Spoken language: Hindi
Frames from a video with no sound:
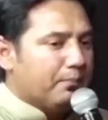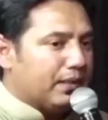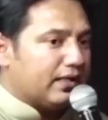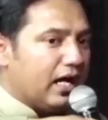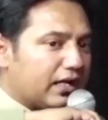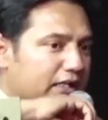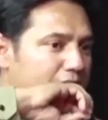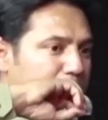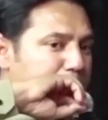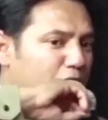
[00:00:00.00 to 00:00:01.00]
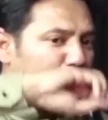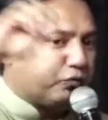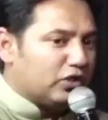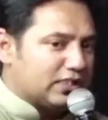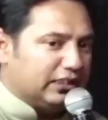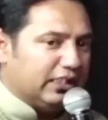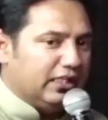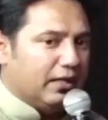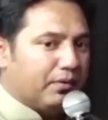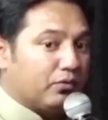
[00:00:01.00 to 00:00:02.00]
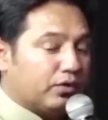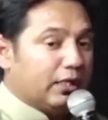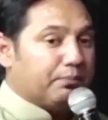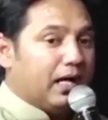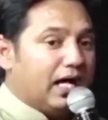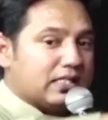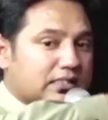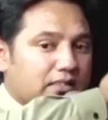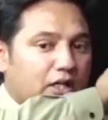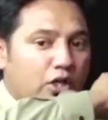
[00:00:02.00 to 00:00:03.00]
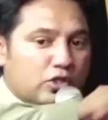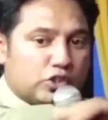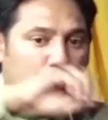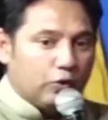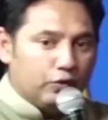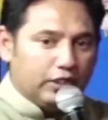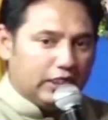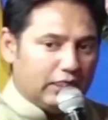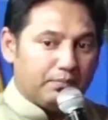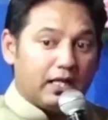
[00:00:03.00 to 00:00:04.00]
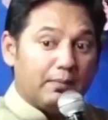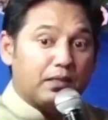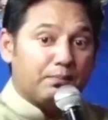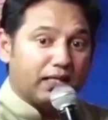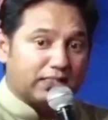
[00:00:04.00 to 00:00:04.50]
प्रकार की ब्यूटीफुल जिंदगी है पर उनके पास सुकून नहीं है पर आपके पास